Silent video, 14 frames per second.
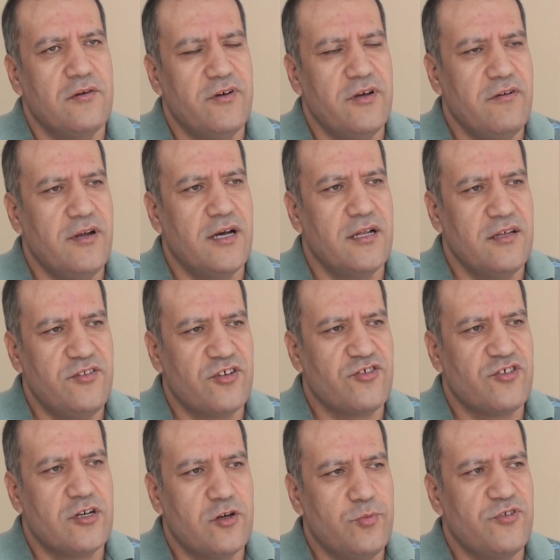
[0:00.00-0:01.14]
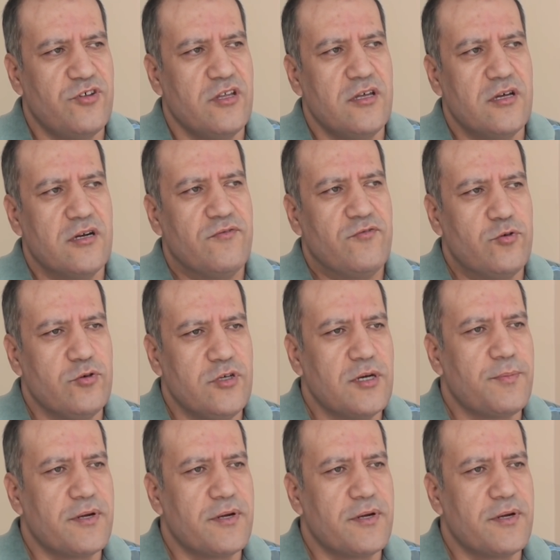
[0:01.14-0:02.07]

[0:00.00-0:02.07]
выявлял этих же коррупционеров, других